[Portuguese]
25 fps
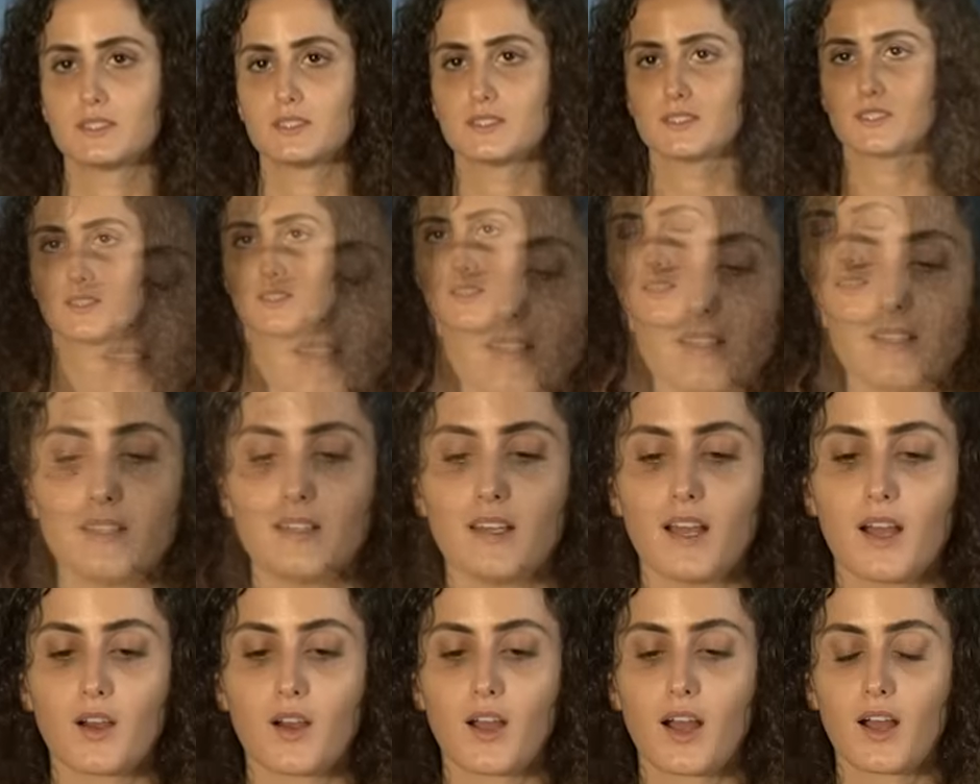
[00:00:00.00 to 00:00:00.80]
Assim.
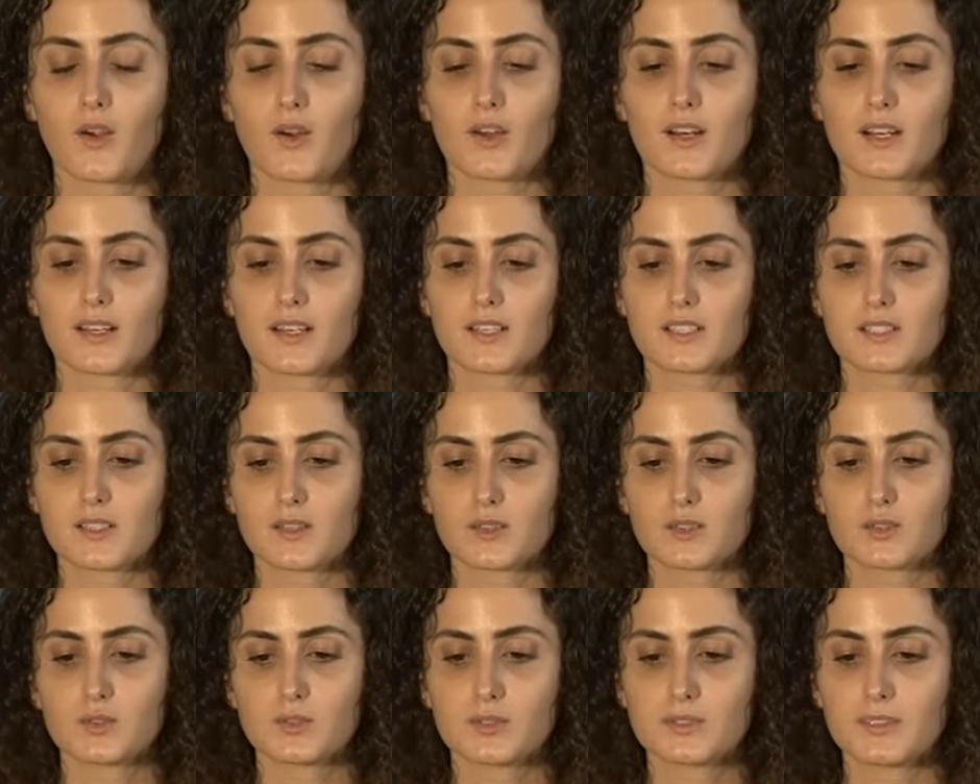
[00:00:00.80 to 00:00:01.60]
E a, agora a
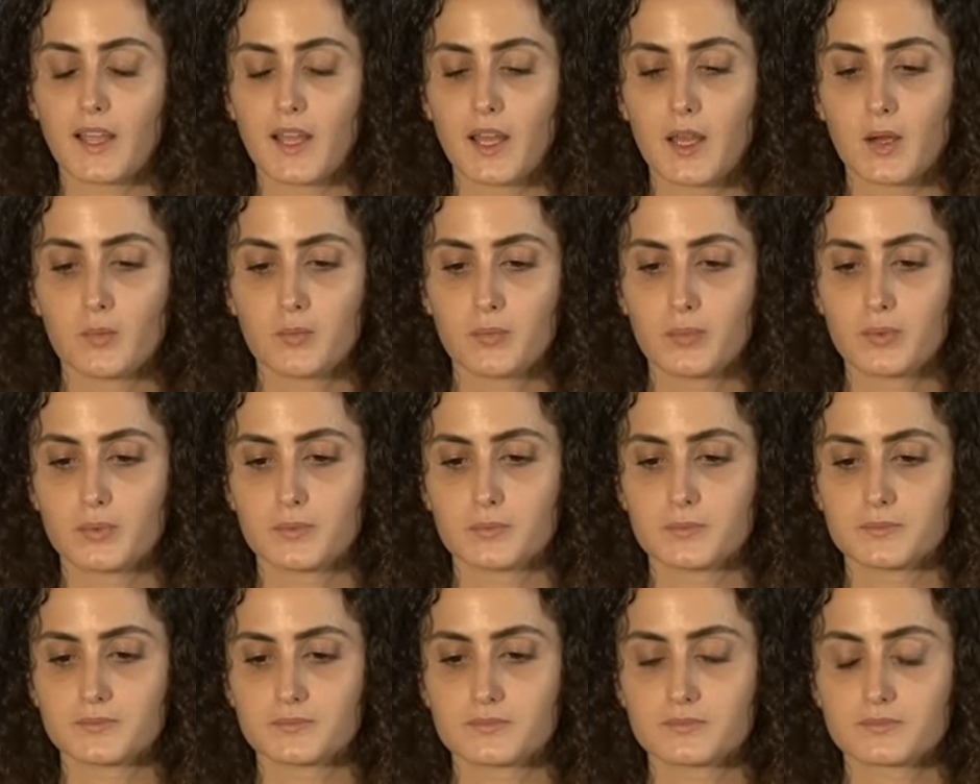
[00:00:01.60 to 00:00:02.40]
questão do tempo